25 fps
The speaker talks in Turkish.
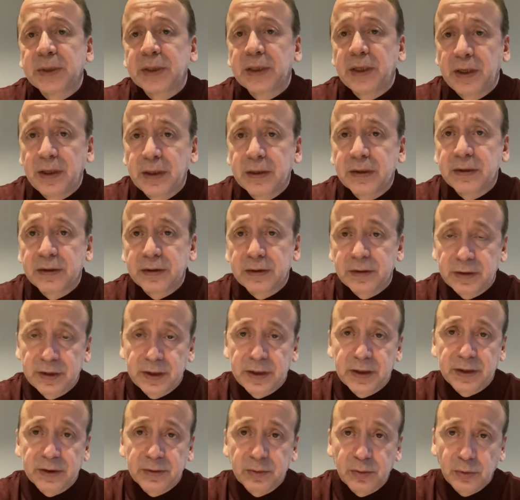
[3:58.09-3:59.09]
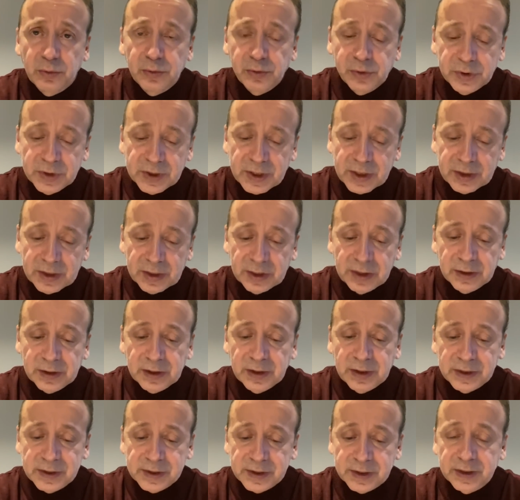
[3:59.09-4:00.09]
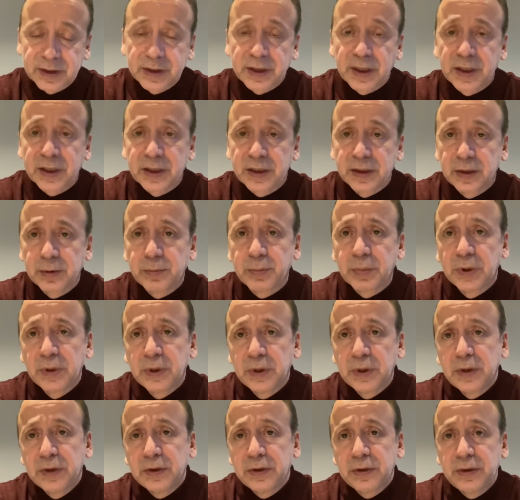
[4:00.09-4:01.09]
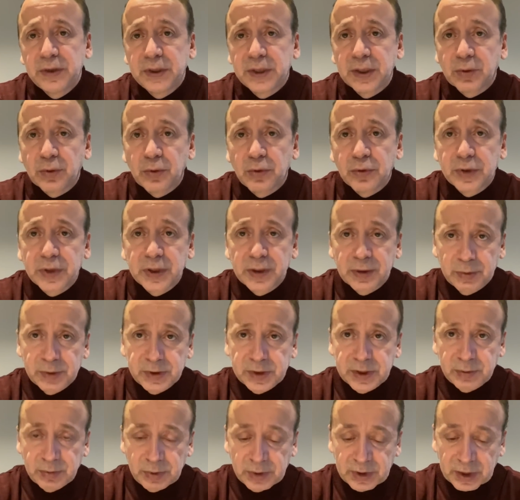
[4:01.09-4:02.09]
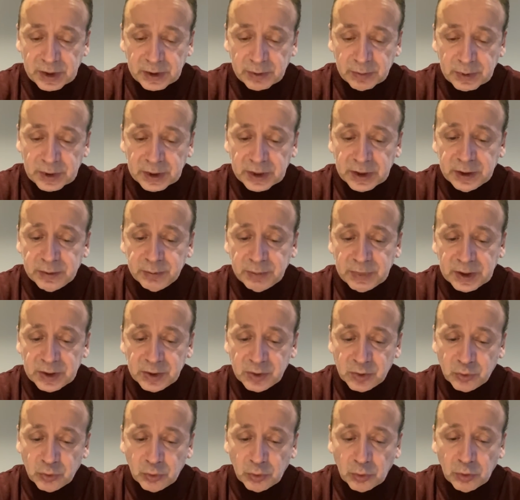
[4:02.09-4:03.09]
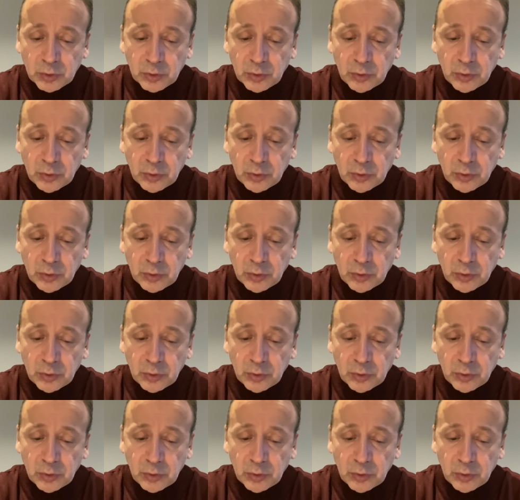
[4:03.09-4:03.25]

Hayal kırıklığı yarattı. Oyuncu zaten Galatasaray'dan ayrılıp direkt oynayabileceği bir takımdan gitmek istiyor.